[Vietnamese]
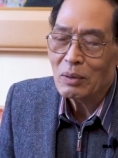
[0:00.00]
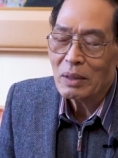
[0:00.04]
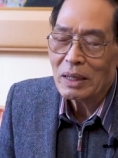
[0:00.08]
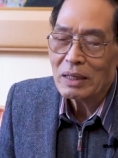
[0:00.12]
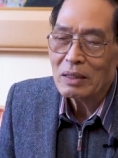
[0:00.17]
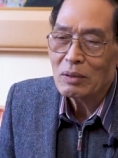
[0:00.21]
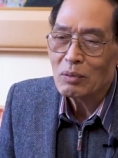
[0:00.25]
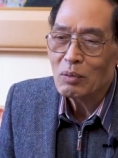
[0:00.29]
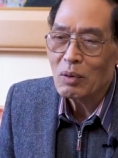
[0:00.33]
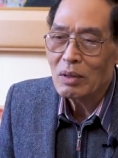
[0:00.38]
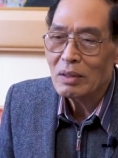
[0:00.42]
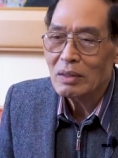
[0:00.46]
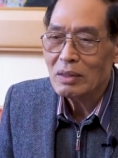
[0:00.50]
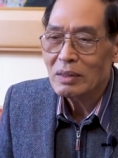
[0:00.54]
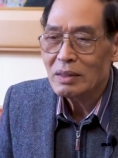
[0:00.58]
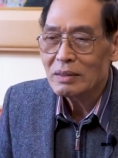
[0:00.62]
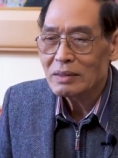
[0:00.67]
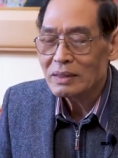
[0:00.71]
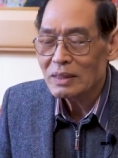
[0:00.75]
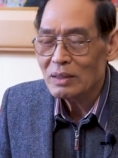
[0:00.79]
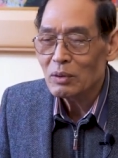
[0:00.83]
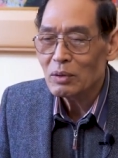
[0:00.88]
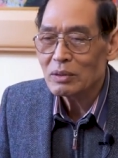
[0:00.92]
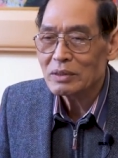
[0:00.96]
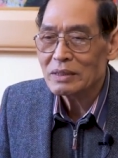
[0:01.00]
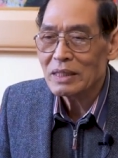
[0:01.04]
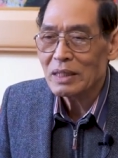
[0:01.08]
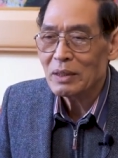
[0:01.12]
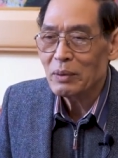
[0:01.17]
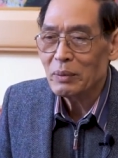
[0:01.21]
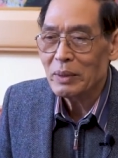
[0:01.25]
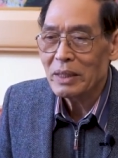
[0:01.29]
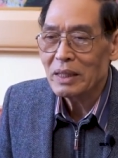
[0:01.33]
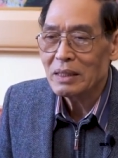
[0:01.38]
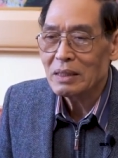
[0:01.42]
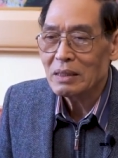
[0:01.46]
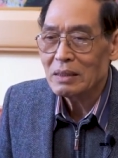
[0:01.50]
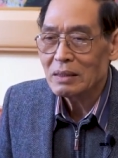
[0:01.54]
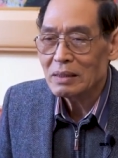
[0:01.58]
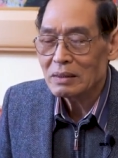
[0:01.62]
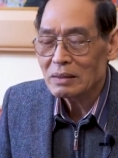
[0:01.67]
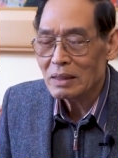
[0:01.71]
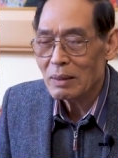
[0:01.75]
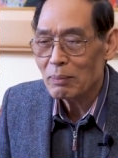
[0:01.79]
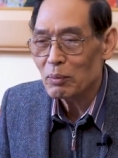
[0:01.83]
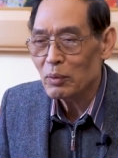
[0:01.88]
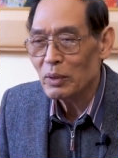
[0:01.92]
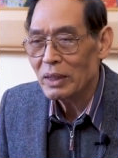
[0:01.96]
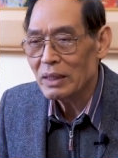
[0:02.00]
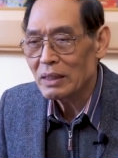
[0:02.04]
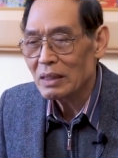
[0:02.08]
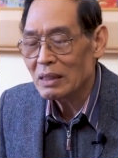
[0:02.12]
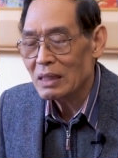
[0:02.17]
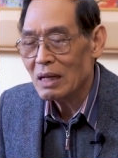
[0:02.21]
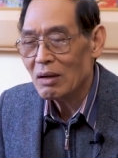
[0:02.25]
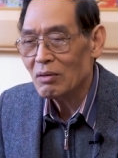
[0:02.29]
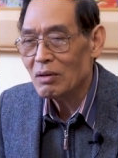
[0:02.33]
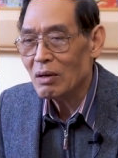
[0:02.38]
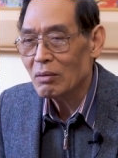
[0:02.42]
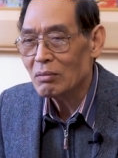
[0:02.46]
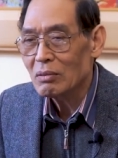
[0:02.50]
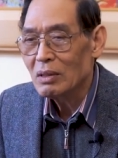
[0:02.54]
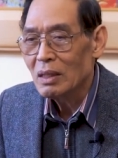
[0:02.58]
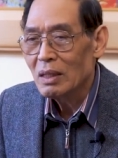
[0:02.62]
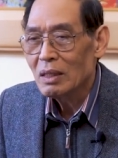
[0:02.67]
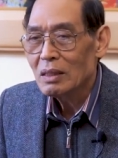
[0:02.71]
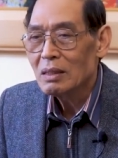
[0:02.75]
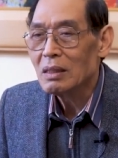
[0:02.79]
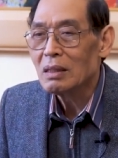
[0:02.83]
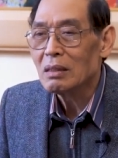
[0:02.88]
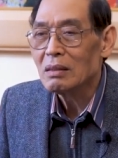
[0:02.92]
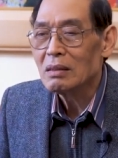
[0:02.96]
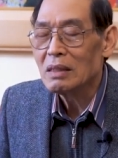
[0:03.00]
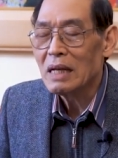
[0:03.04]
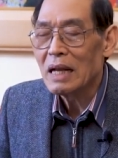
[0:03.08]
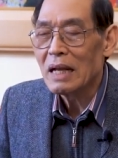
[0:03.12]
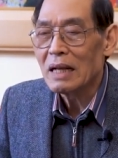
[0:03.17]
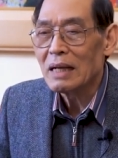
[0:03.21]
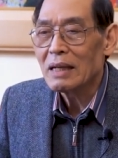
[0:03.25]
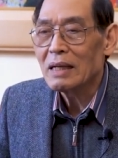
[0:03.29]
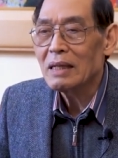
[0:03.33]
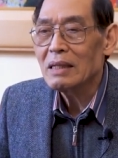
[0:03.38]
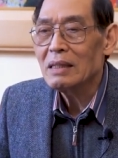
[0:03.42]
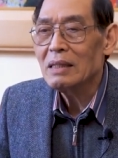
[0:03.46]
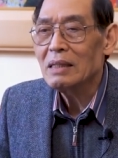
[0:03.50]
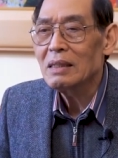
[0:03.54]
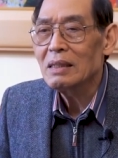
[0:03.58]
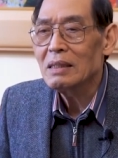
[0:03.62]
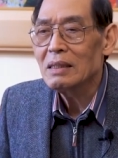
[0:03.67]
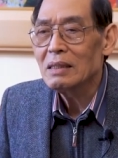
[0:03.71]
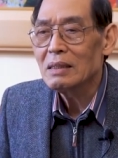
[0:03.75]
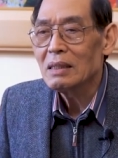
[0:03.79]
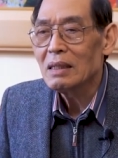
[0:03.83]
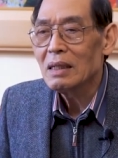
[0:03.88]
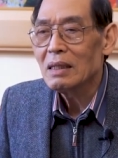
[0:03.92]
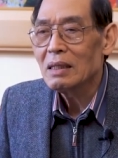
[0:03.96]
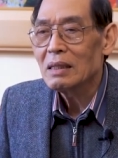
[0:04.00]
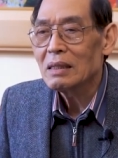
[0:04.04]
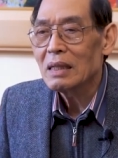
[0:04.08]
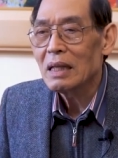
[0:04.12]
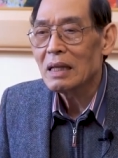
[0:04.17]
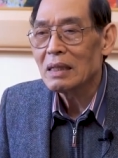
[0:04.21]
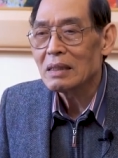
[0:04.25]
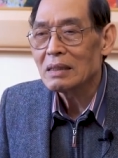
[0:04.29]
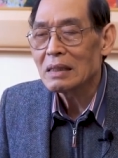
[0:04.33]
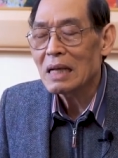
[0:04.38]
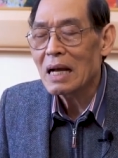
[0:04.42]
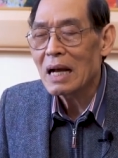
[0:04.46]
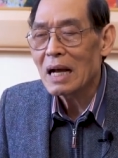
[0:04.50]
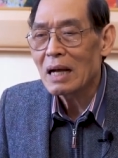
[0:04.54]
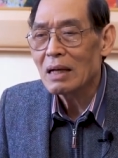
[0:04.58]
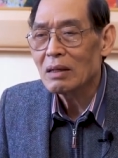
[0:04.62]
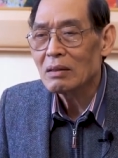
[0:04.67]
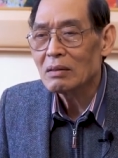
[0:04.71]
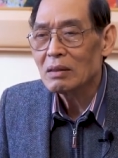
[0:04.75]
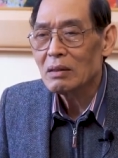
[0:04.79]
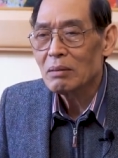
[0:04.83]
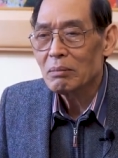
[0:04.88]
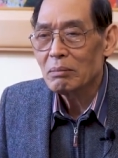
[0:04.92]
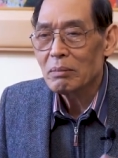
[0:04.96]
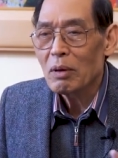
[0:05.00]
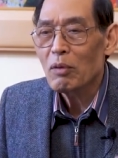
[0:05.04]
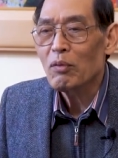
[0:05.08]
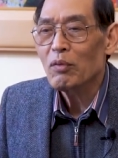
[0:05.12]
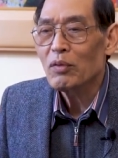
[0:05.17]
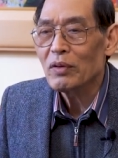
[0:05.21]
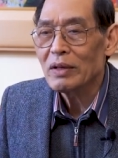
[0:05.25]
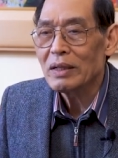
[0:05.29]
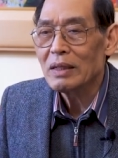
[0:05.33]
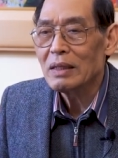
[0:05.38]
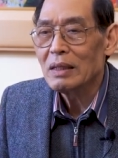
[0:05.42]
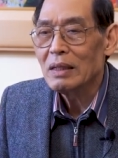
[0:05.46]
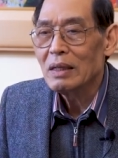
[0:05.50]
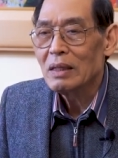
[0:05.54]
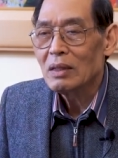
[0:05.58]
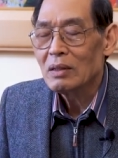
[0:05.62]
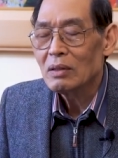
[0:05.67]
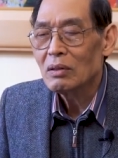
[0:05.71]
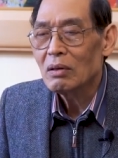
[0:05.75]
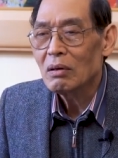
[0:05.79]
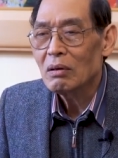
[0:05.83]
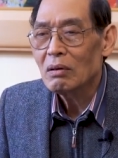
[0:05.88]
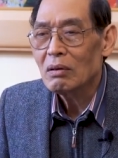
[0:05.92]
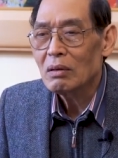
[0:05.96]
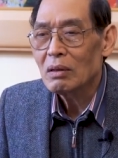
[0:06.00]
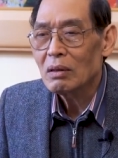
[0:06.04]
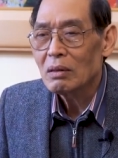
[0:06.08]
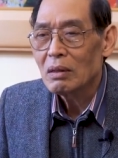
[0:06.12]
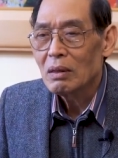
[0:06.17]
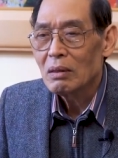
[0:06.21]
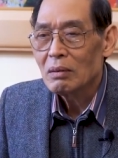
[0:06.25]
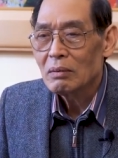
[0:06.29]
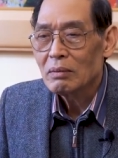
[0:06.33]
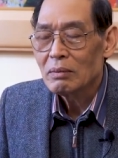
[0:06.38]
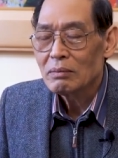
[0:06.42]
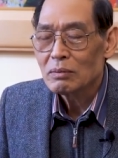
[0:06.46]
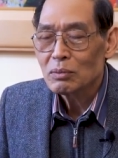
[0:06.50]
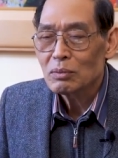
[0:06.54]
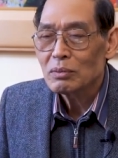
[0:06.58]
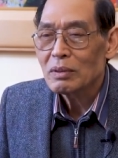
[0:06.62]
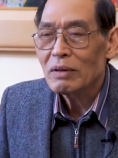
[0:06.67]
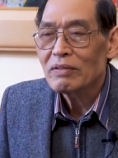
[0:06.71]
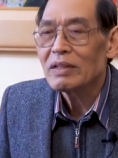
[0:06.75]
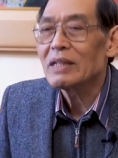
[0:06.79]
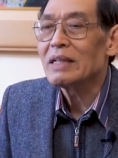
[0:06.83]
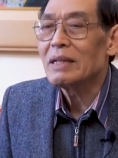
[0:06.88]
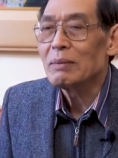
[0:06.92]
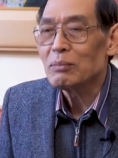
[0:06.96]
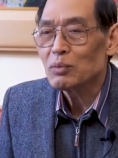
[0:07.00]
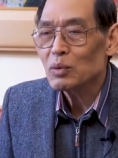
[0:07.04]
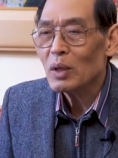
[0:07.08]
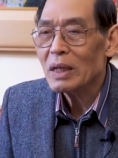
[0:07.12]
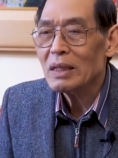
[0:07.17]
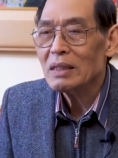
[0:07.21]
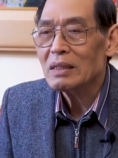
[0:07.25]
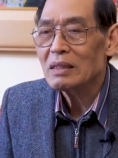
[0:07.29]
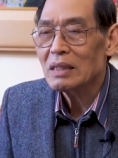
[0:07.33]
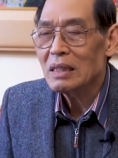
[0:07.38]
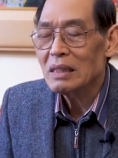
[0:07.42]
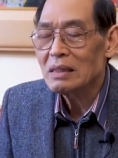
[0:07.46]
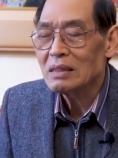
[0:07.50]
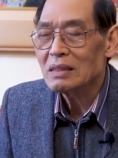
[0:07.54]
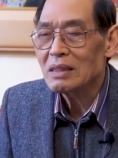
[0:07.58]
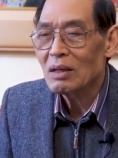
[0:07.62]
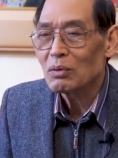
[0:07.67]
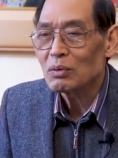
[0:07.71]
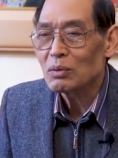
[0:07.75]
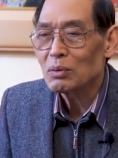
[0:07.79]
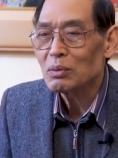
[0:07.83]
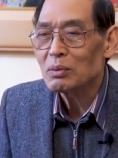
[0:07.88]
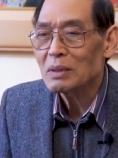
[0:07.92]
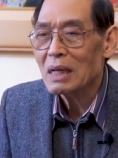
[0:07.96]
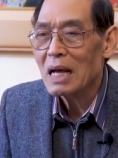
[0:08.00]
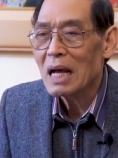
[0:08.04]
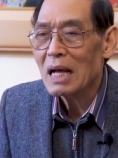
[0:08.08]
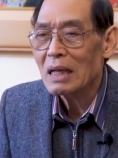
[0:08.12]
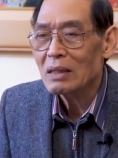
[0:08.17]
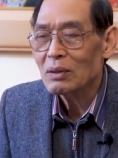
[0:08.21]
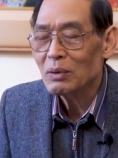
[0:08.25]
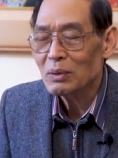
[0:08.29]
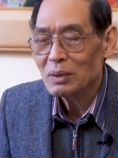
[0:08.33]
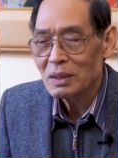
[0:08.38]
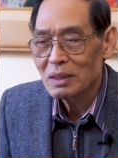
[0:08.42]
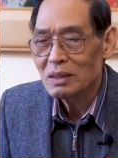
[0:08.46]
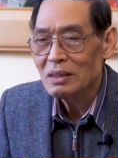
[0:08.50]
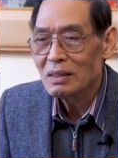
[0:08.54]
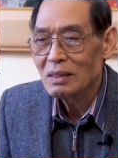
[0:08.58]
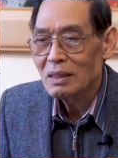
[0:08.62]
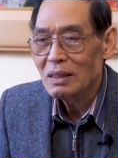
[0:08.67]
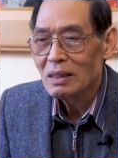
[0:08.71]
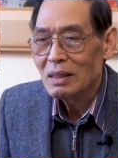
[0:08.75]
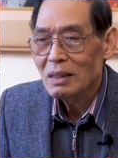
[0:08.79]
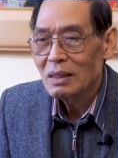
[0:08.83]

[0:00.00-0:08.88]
độ ăn uống, chế độ rèn luyện, tập luyện, lao động, đừng để cái thể trạng béo phì nó chúng ta phải kiểm soát thân trọng của chúng ta tốt hơn